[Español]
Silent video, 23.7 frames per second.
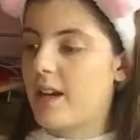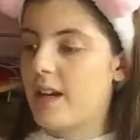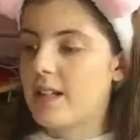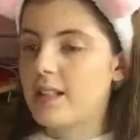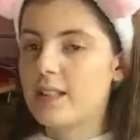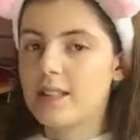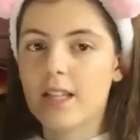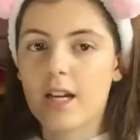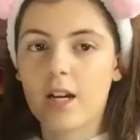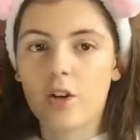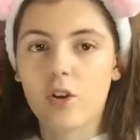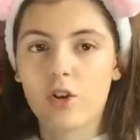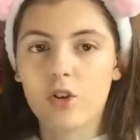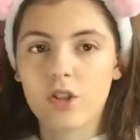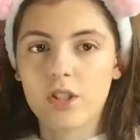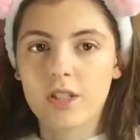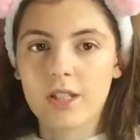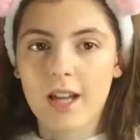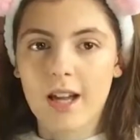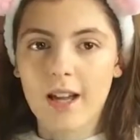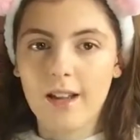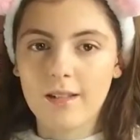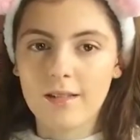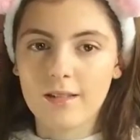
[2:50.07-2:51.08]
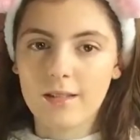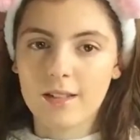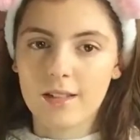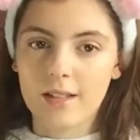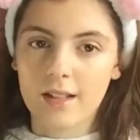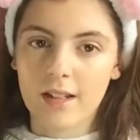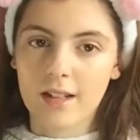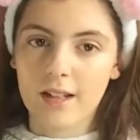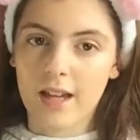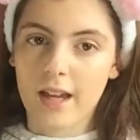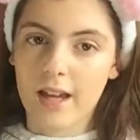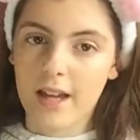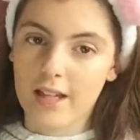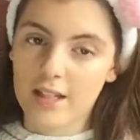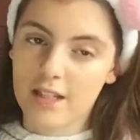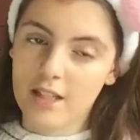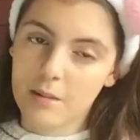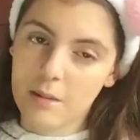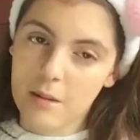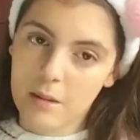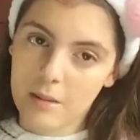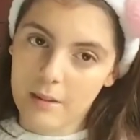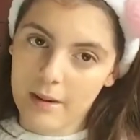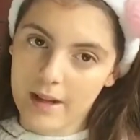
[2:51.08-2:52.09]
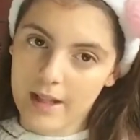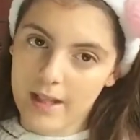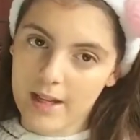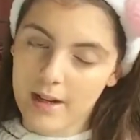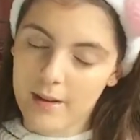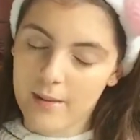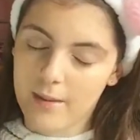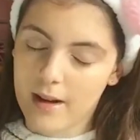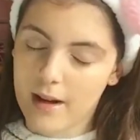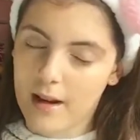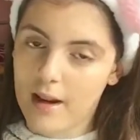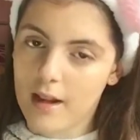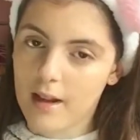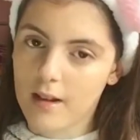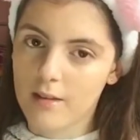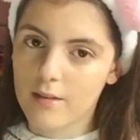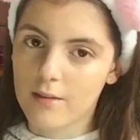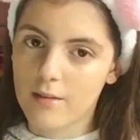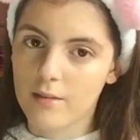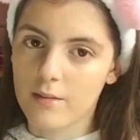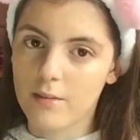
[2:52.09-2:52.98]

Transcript: Esta cosa que es de mi madre, ¿vale?